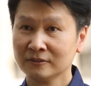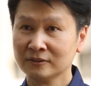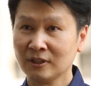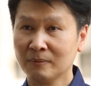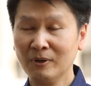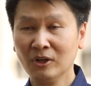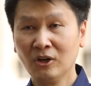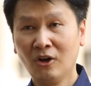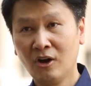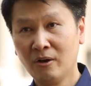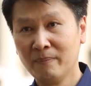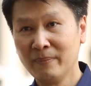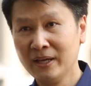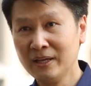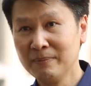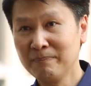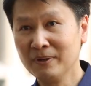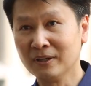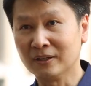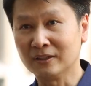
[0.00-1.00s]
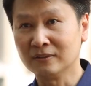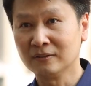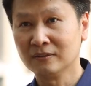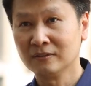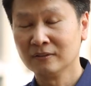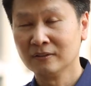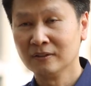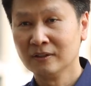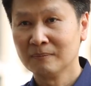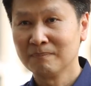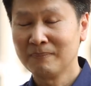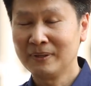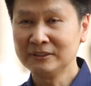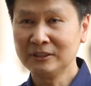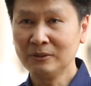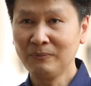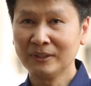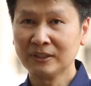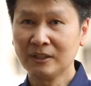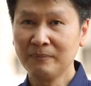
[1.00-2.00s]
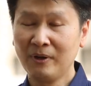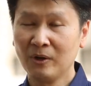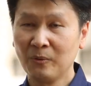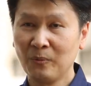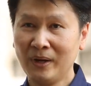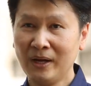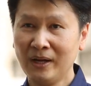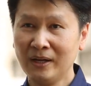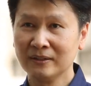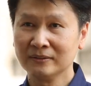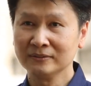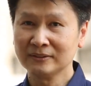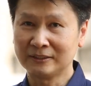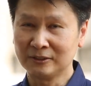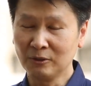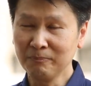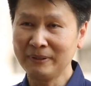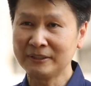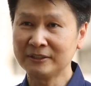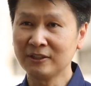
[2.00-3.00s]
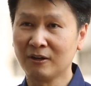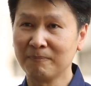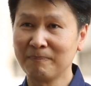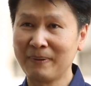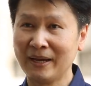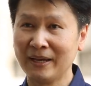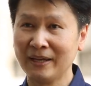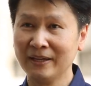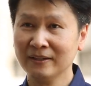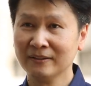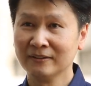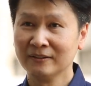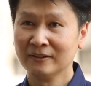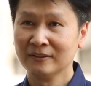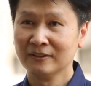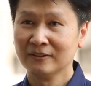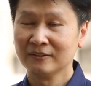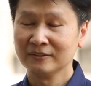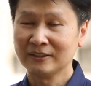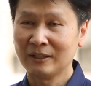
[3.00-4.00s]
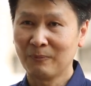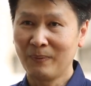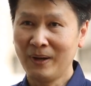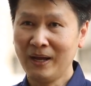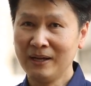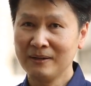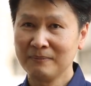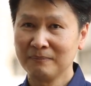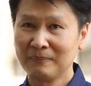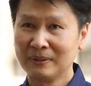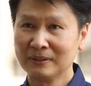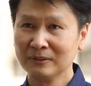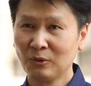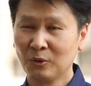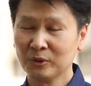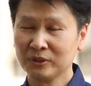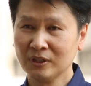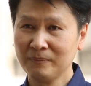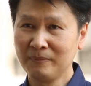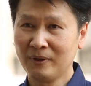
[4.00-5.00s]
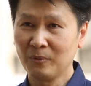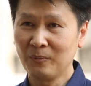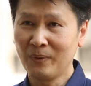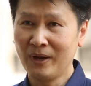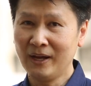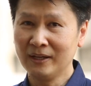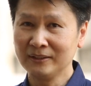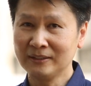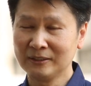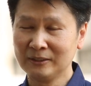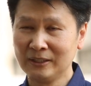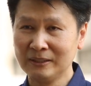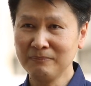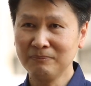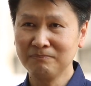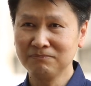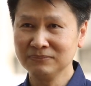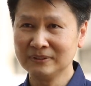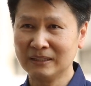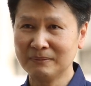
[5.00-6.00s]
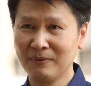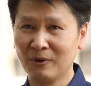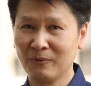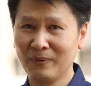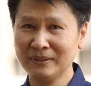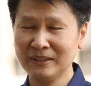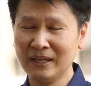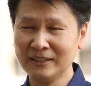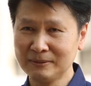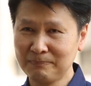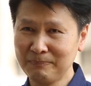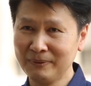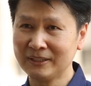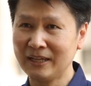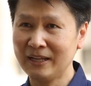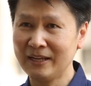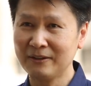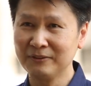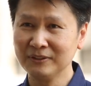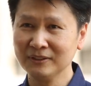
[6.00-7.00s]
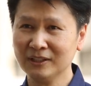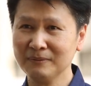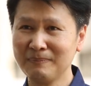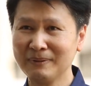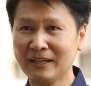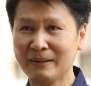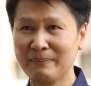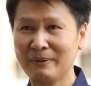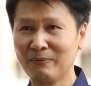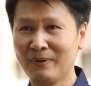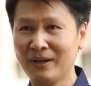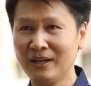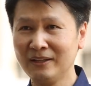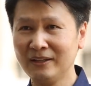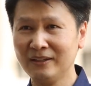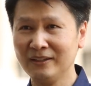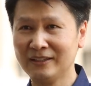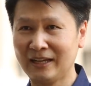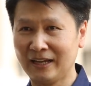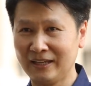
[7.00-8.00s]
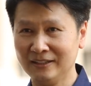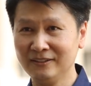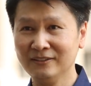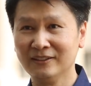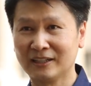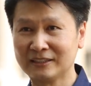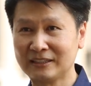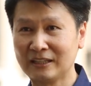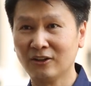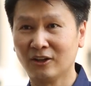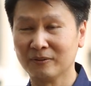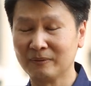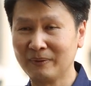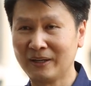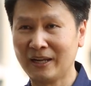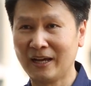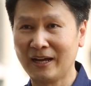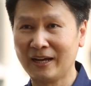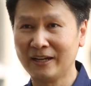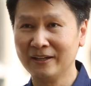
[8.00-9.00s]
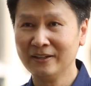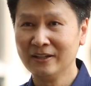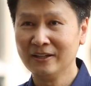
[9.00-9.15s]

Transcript: สบคไม่ให้เปิด บางจังหวัดก็บอกว่าฉันต้องปิดต่อไปแต่ว่าบางคนก็บอกว่าทางนี้ยังบอกว่าน่าจะเปิดได้แล้วคือมันกลายเป็นว่าอีหลักอีเหลือกันตลอดเวลา